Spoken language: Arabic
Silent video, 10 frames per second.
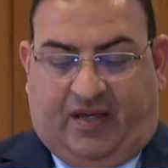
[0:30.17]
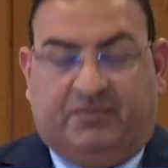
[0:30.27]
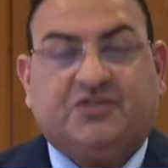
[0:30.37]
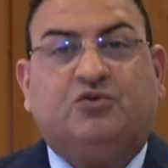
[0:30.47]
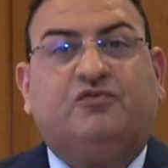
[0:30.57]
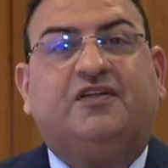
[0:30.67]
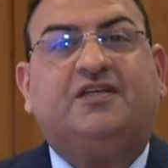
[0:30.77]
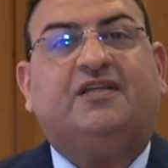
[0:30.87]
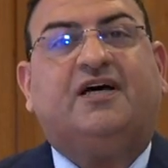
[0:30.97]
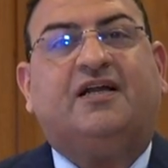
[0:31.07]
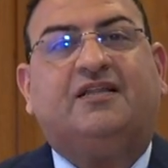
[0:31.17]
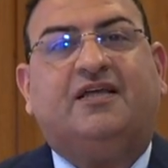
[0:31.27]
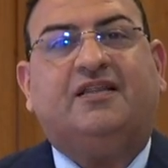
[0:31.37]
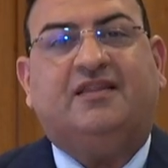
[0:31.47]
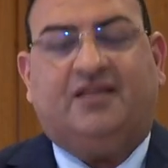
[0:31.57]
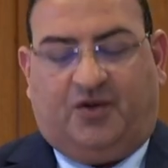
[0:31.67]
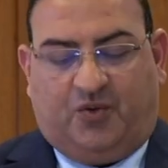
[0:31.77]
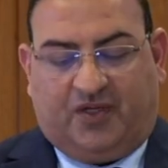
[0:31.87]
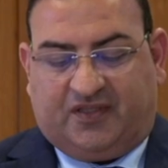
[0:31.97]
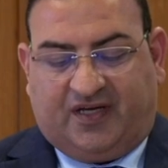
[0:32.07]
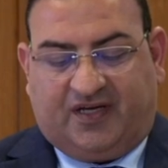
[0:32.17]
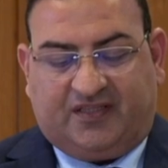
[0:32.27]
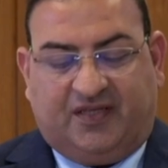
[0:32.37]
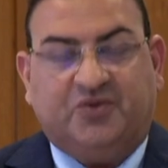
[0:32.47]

بالصدفة تارة وتارة